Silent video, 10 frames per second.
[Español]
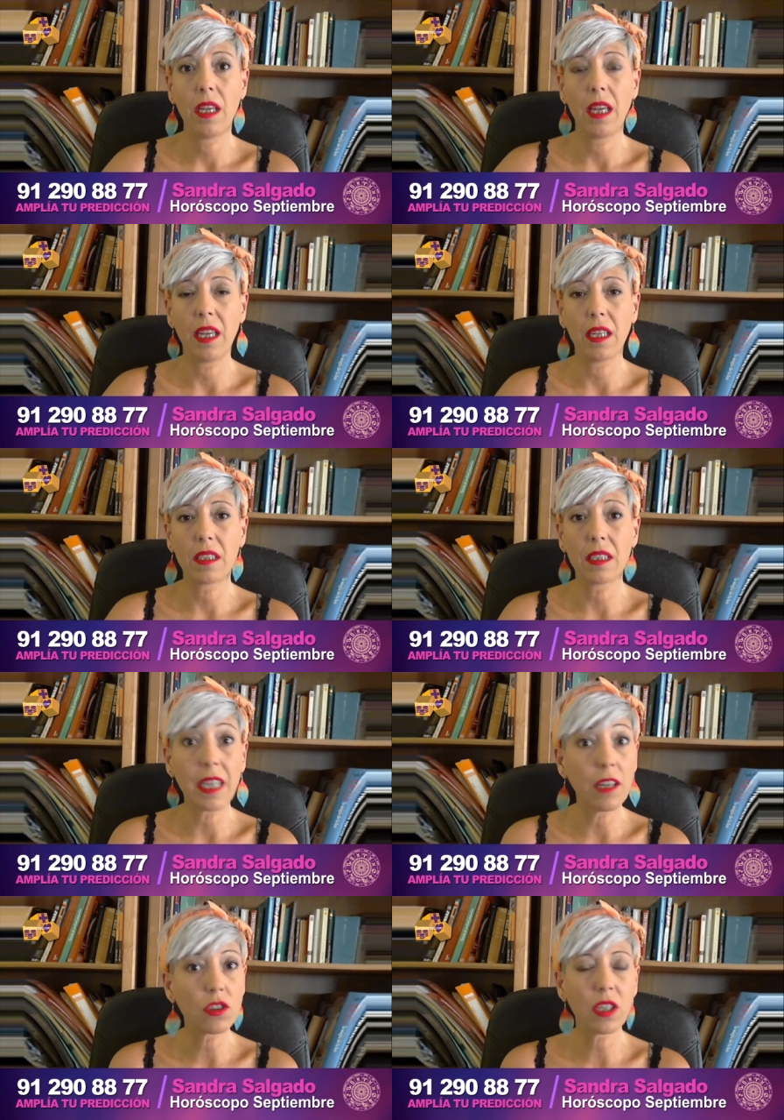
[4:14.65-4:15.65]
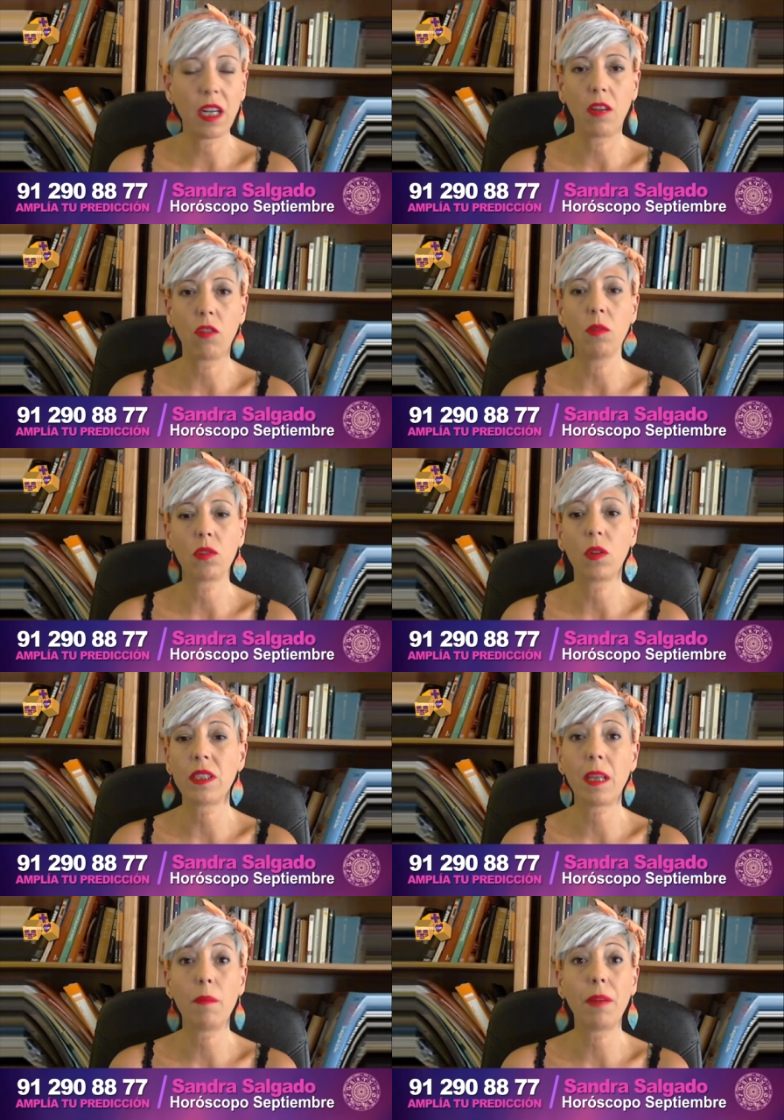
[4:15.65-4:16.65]
eh, sí que nos salga como toda
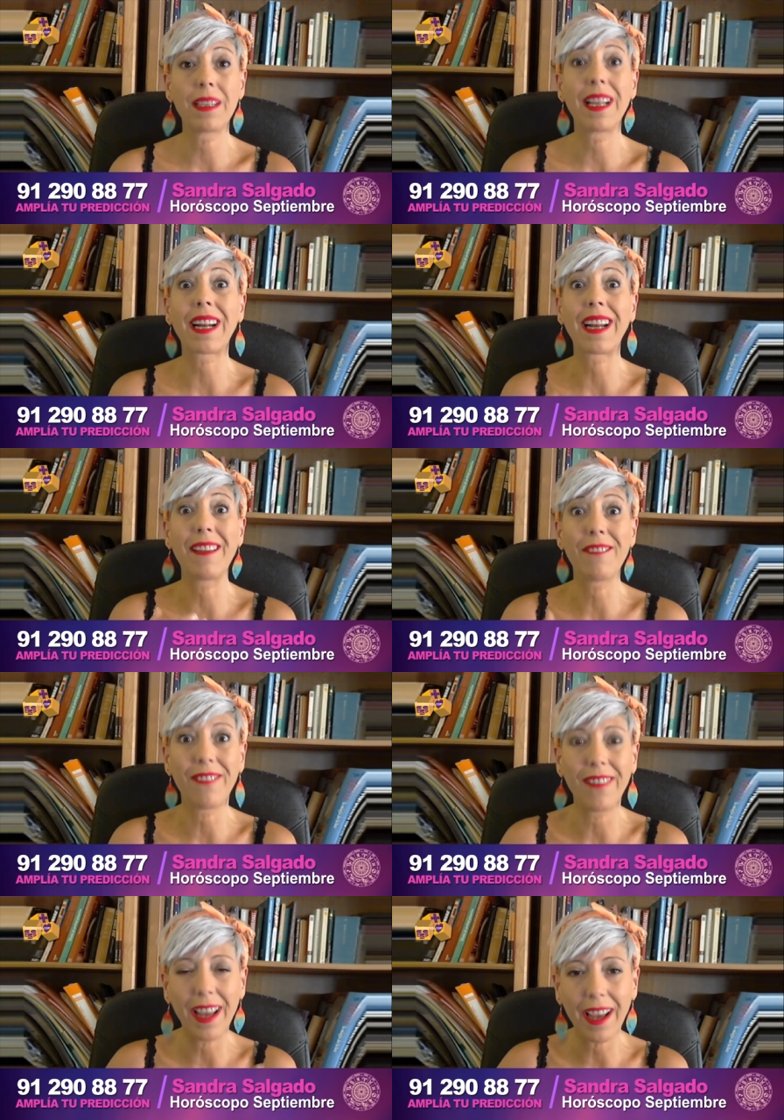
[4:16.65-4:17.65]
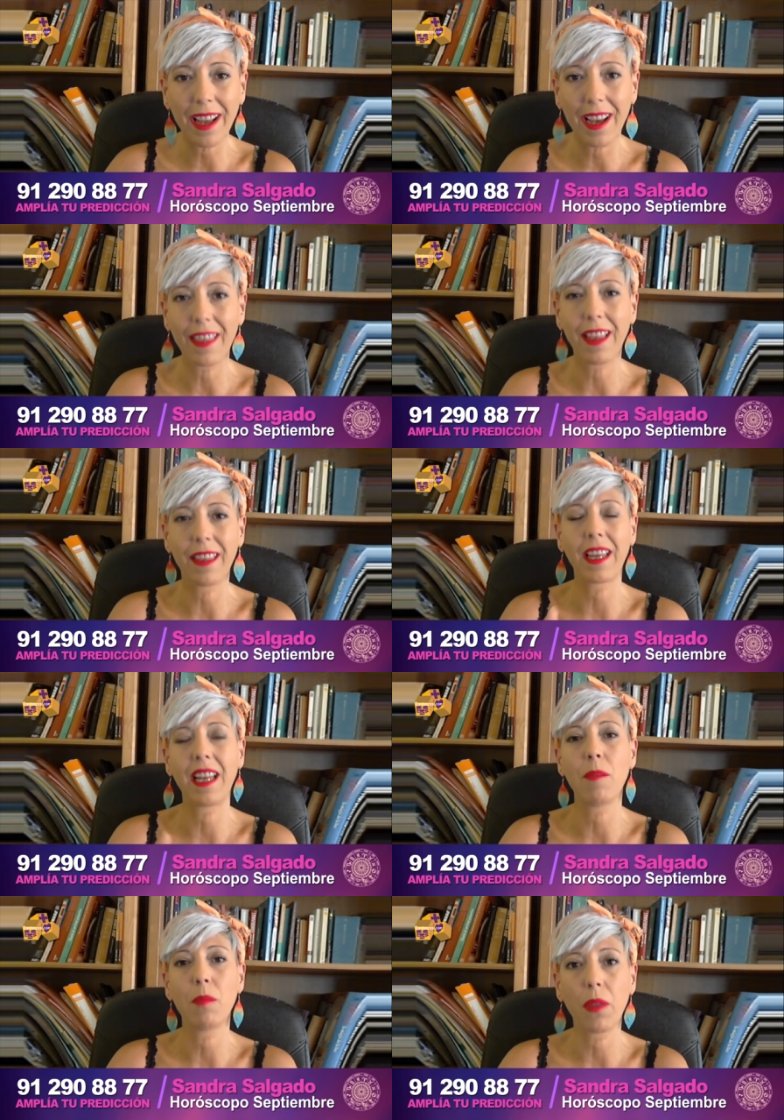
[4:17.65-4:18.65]
esta parte reflejada de que
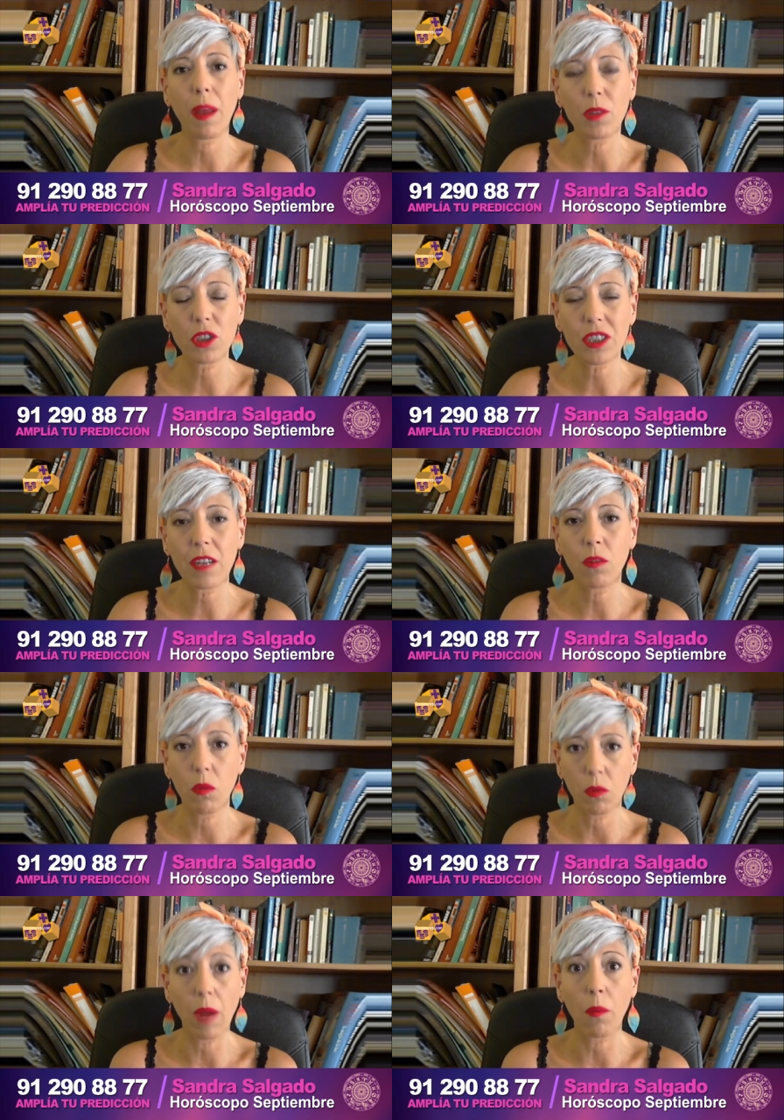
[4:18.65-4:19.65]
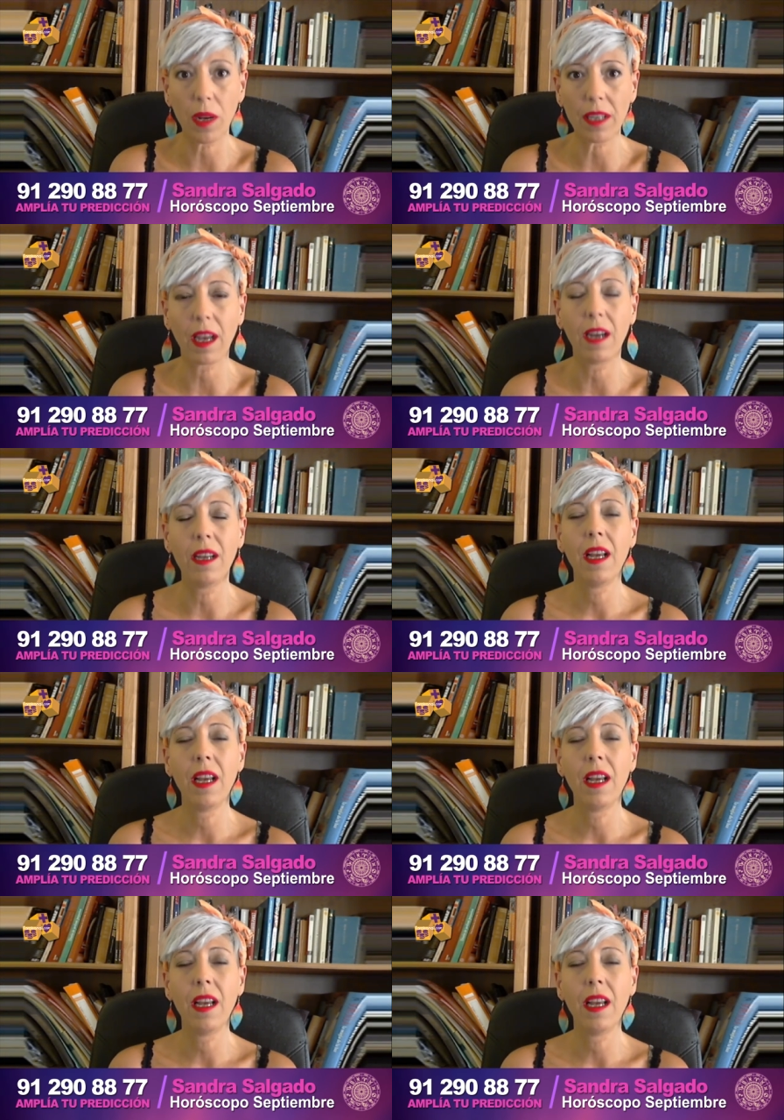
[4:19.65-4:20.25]
le podamos dar una vuelta